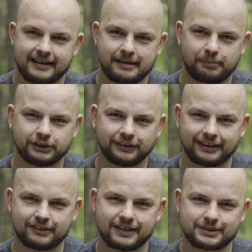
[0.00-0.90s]
Na
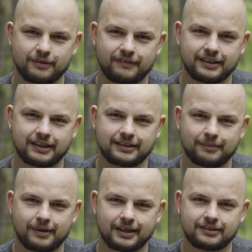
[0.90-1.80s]
początek dwa słowa na
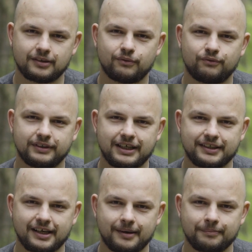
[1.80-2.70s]
temat
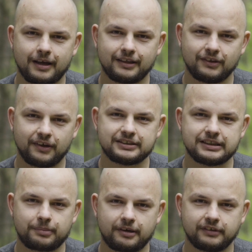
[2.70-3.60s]
wydania, a to jest
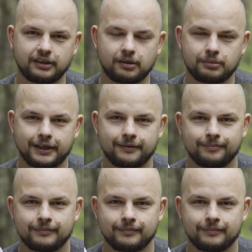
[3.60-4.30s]
naprawdę dobre.